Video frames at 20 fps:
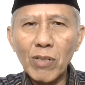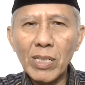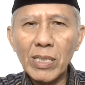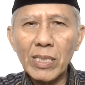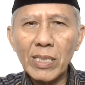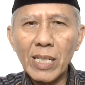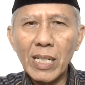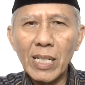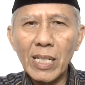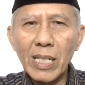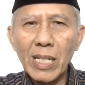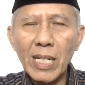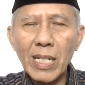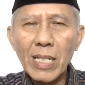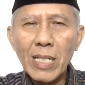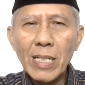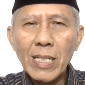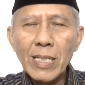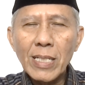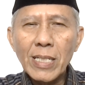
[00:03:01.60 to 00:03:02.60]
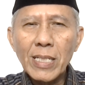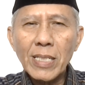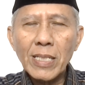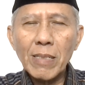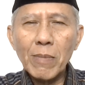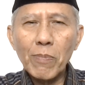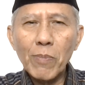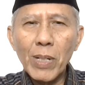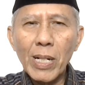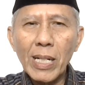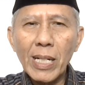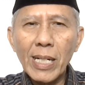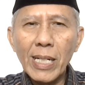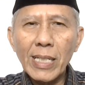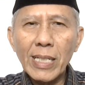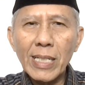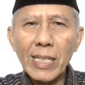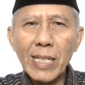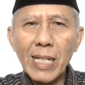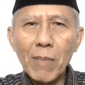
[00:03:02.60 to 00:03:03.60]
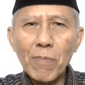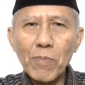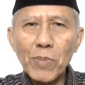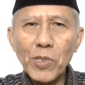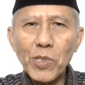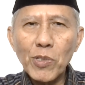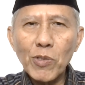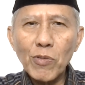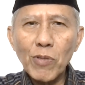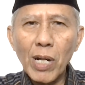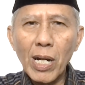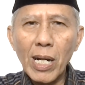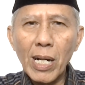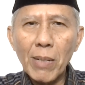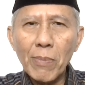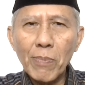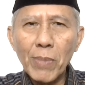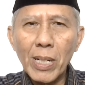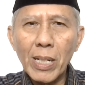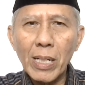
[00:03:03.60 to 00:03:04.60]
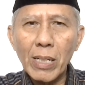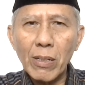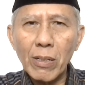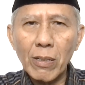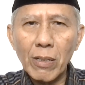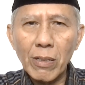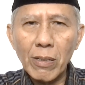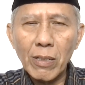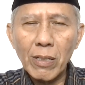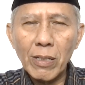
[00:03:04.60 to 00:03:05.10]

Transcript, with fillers: wa taala sebagai nafsu amarah.